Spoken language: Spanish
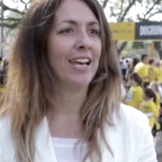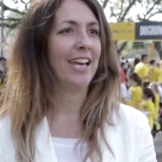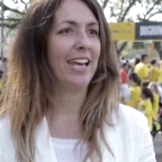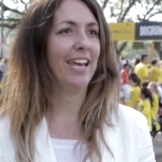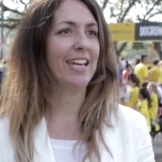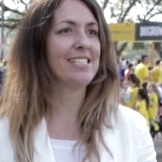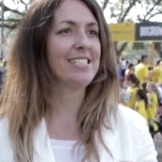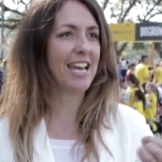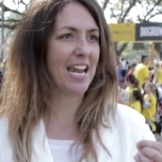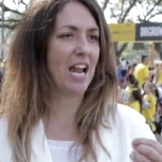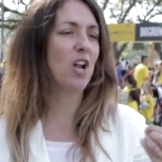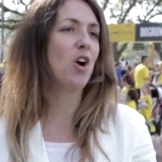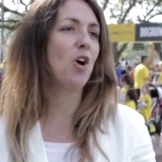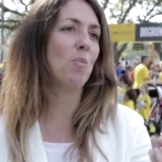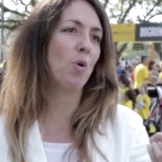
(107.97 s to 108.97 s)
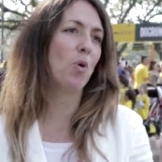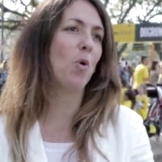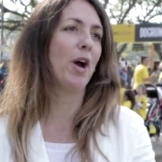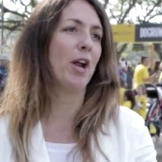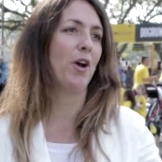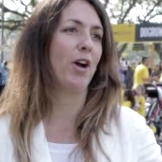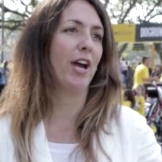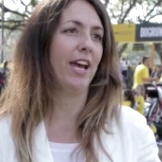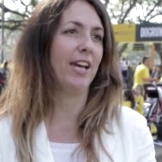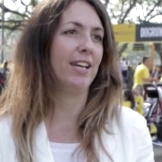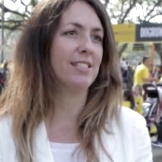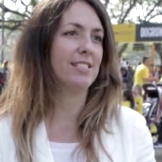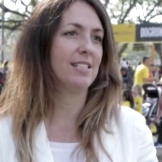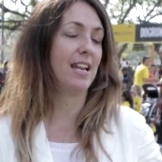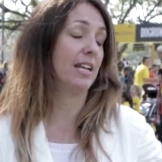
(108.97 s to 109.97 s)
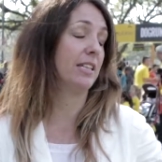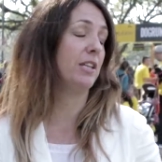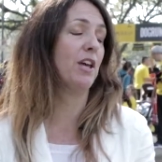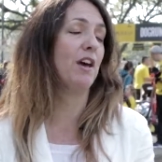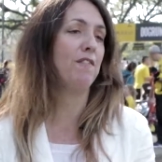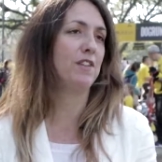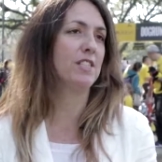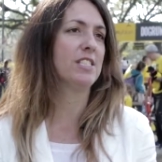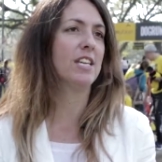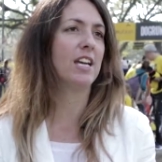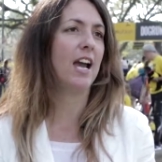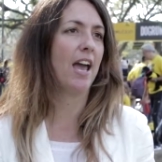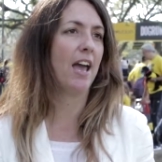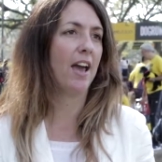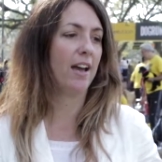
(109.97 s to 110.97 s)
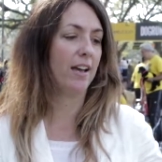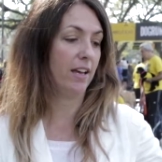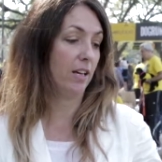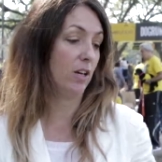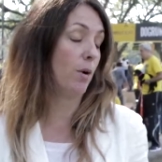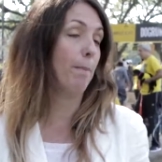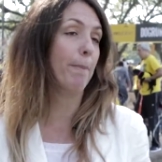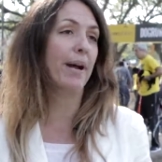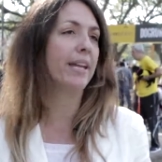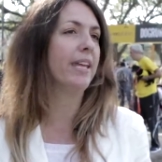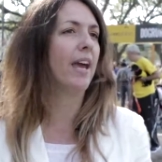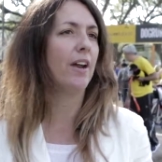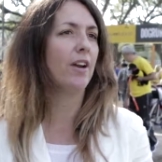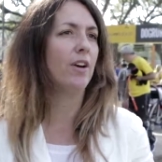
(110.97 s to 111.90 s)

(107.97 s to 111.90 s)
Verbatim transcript: eh, sale algo muy bueno que es la actividad física en compañía,